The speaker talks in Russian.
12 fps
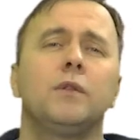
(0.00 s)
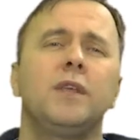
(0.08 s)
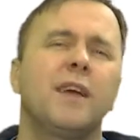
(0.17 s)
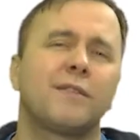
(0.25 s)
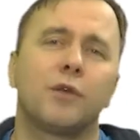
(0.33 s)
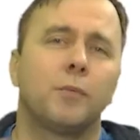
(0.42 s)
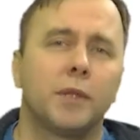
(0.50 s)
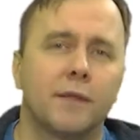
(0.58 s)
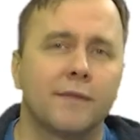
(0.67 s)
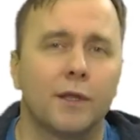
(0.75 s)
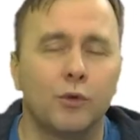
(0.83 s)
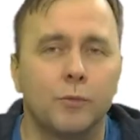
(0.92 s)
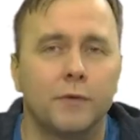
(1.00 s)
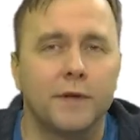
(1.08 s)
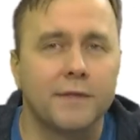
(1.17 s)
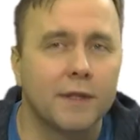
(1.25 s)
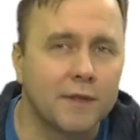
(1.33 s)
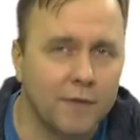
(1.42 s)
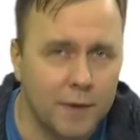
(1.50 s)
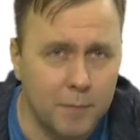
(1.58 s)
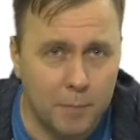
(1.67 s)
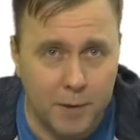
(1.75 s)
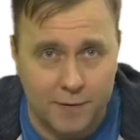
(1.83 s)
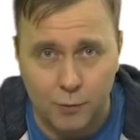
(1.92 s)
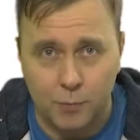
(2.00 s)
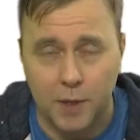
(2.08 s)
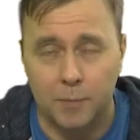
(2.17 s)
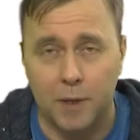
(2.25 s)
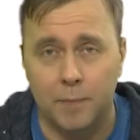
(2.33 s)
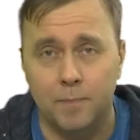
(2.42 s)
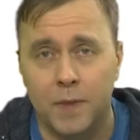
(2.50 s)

не особенно задумываясь над своими поступками.